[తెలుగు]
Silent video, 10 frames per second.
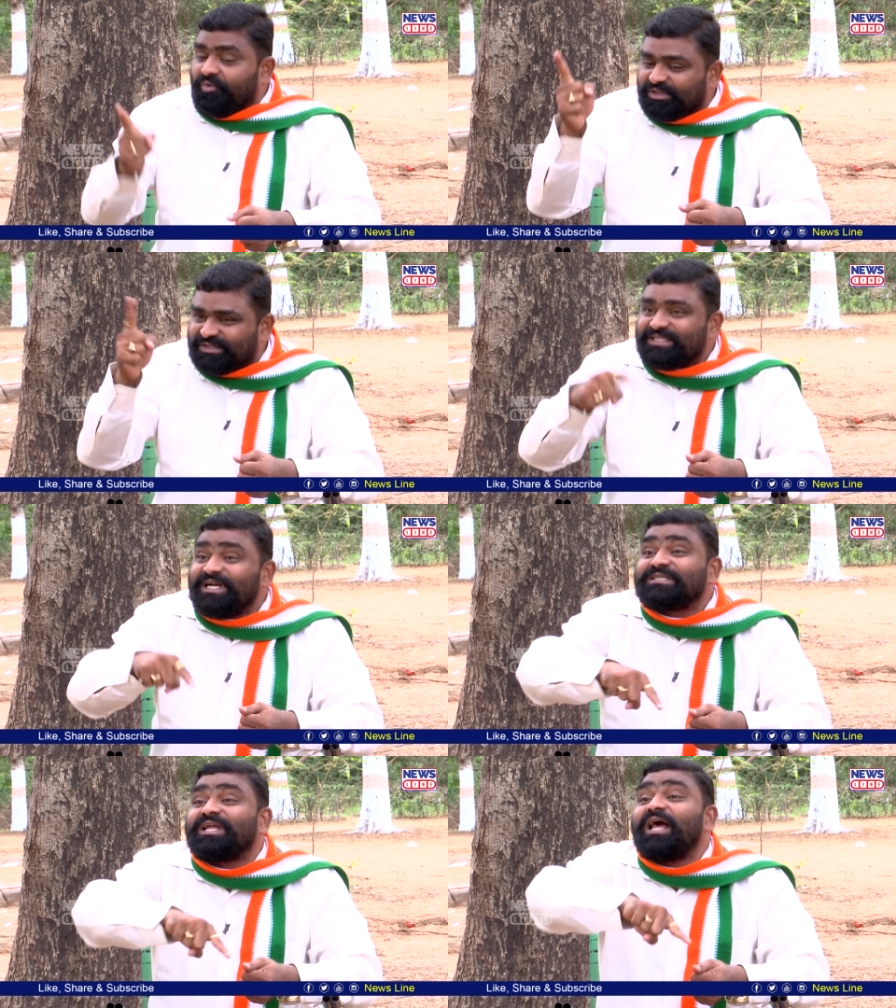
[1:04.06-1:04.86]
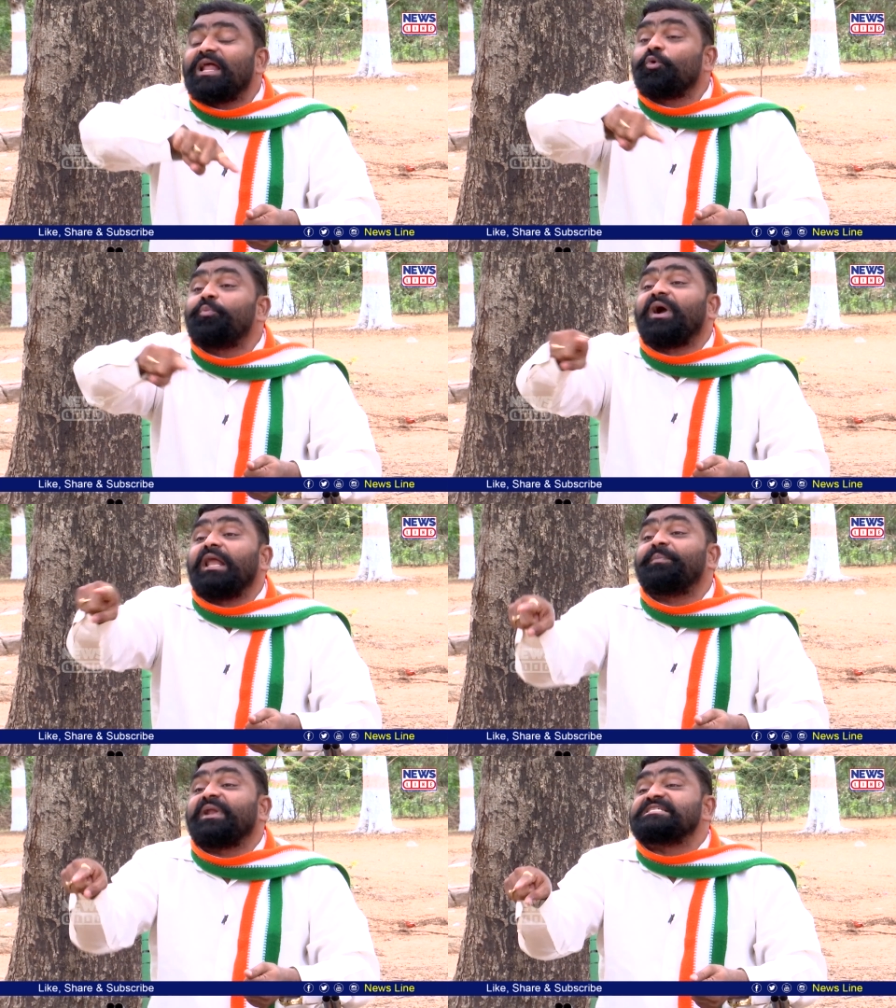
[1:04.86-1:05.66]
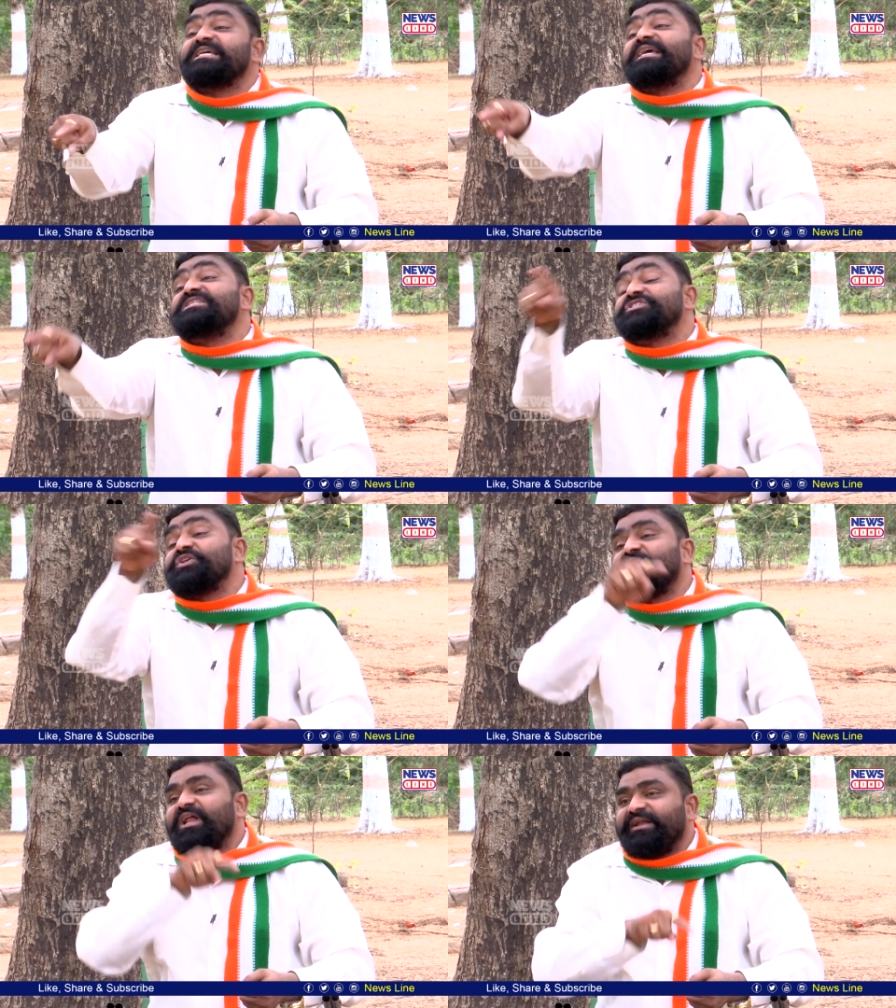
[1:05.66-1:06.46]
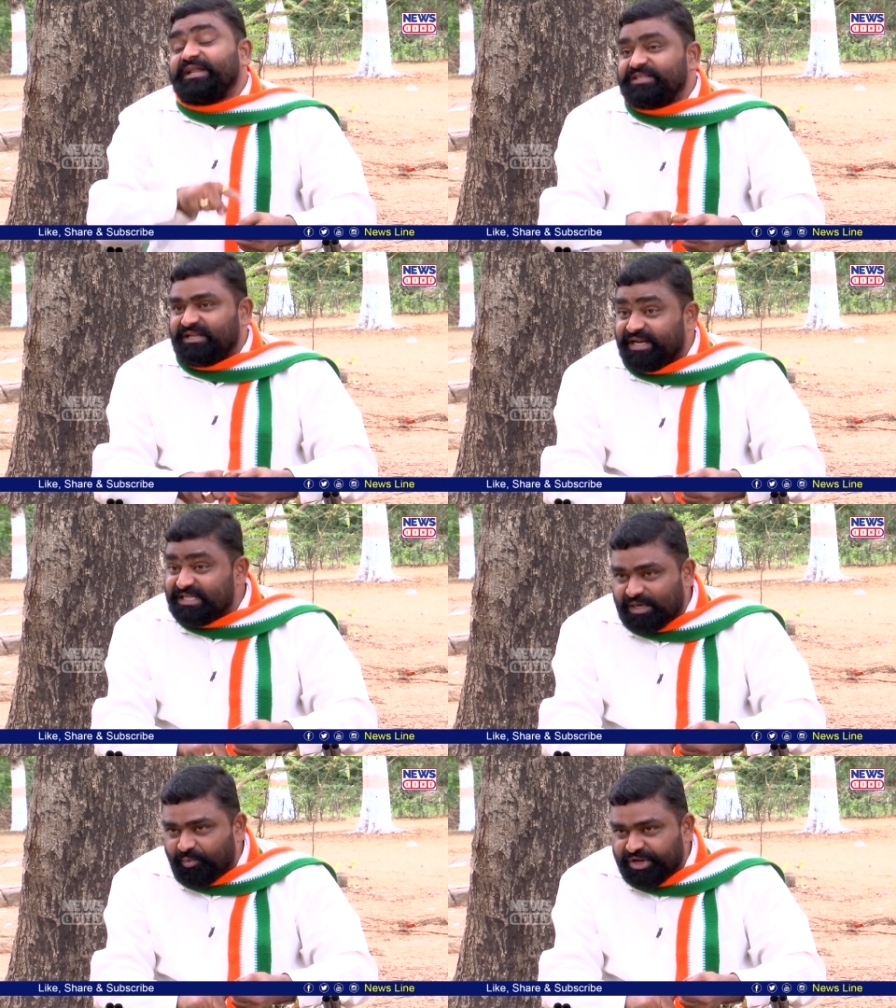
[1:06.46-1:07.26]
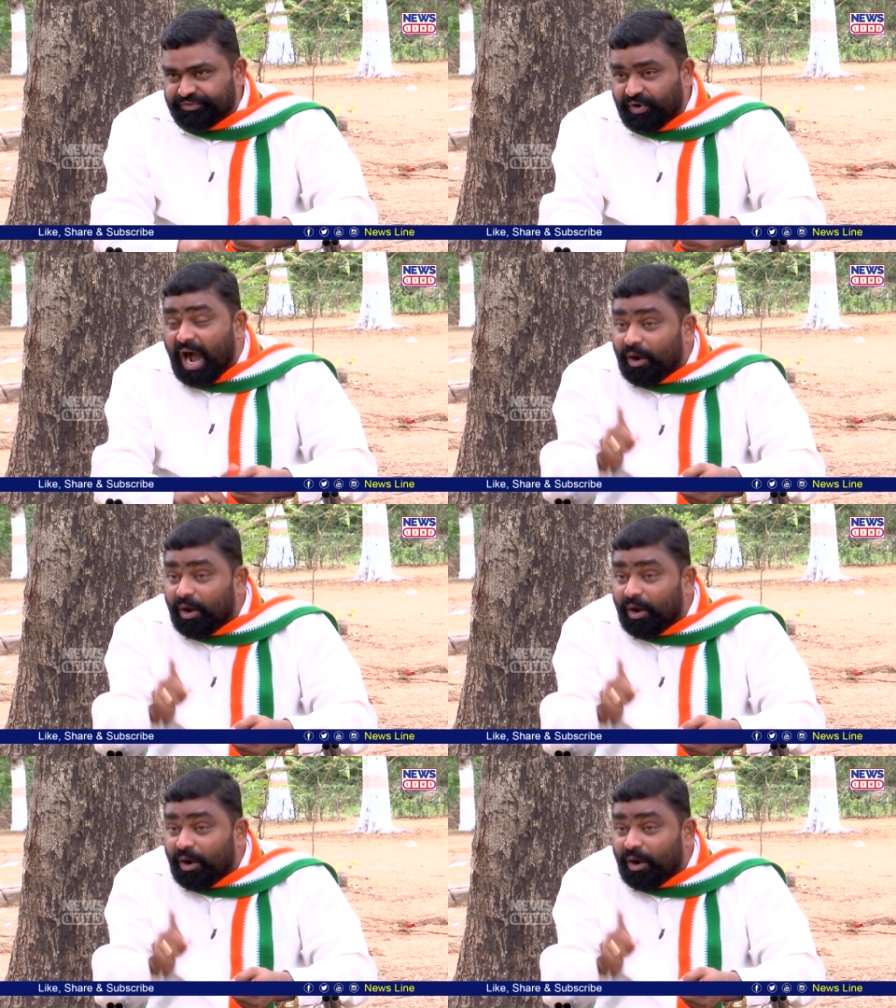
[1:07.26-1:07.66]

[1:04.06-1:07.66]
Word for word: కొత్త చట్టాల రూపకల్పన చేయించారు నరేంద్ర నరేంద్ర మోడీతో ఆ